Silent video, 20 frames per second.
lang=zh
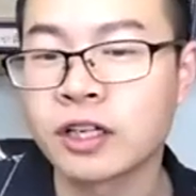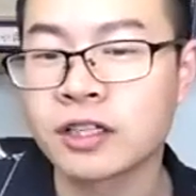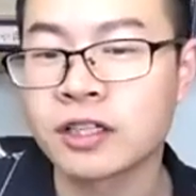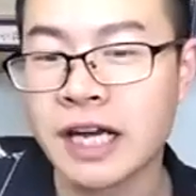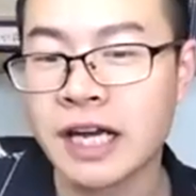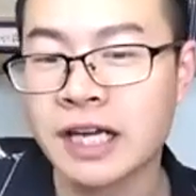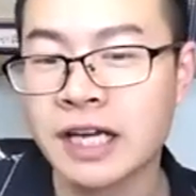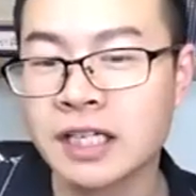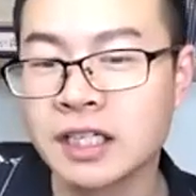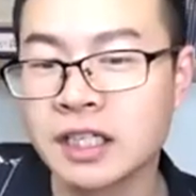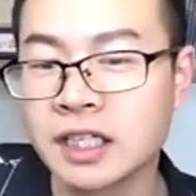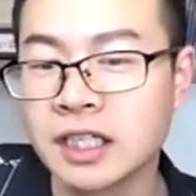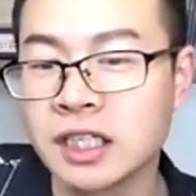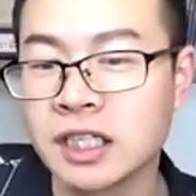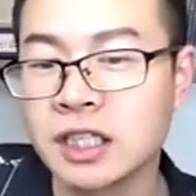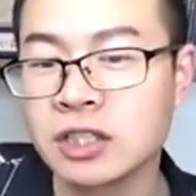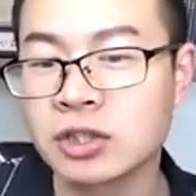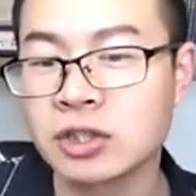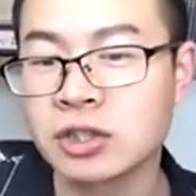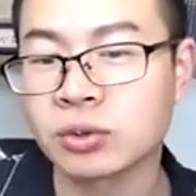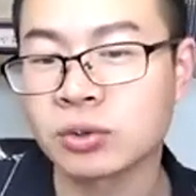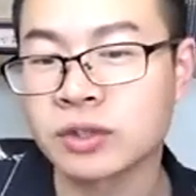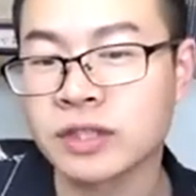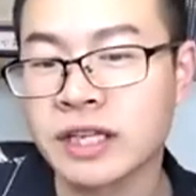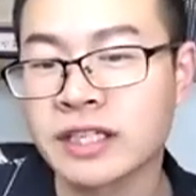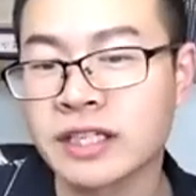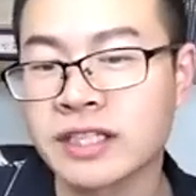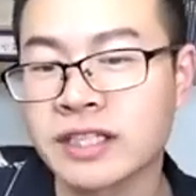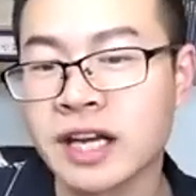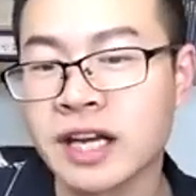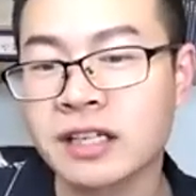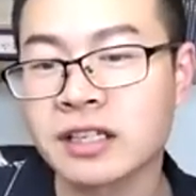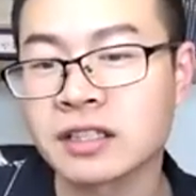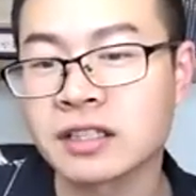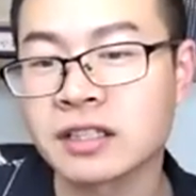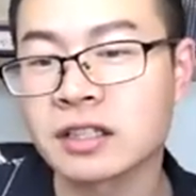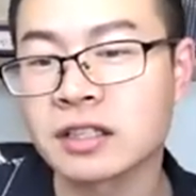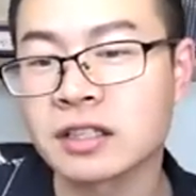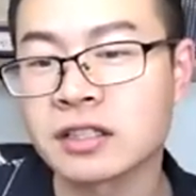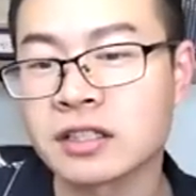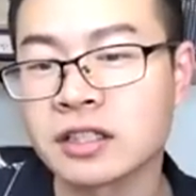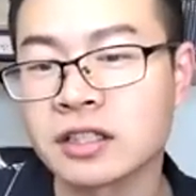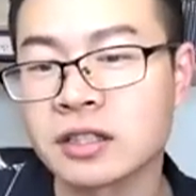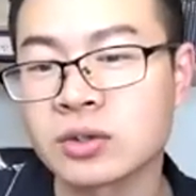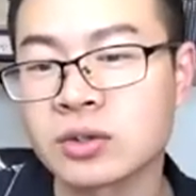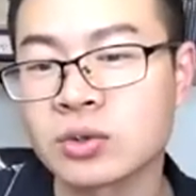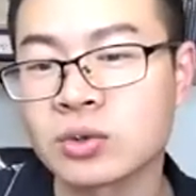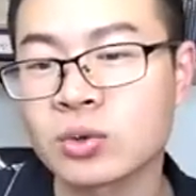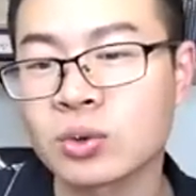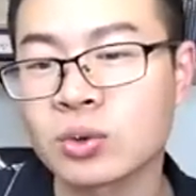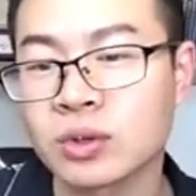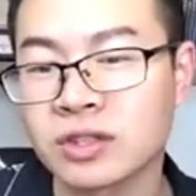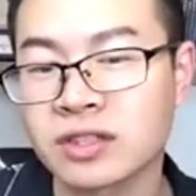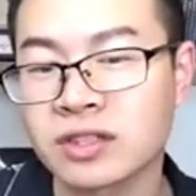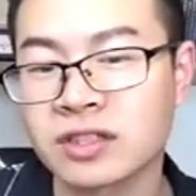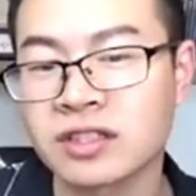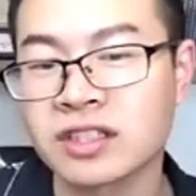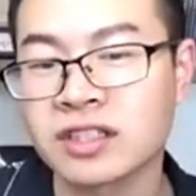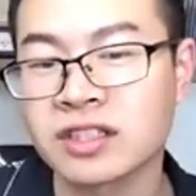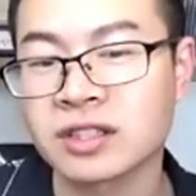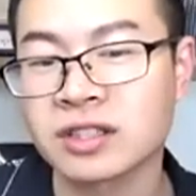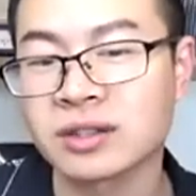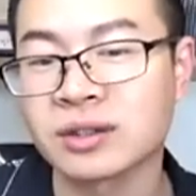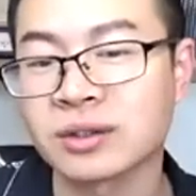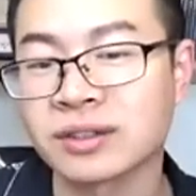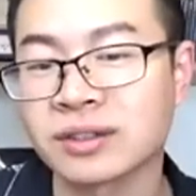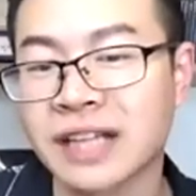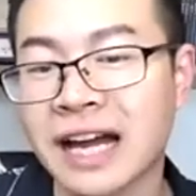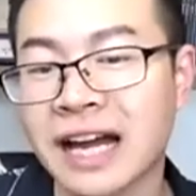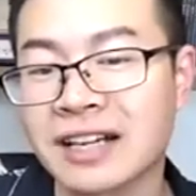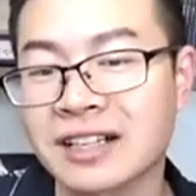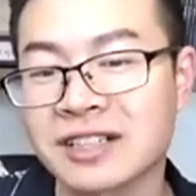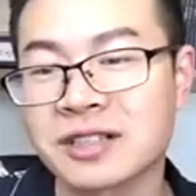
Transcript: 在一九三三年曾经作诗形容他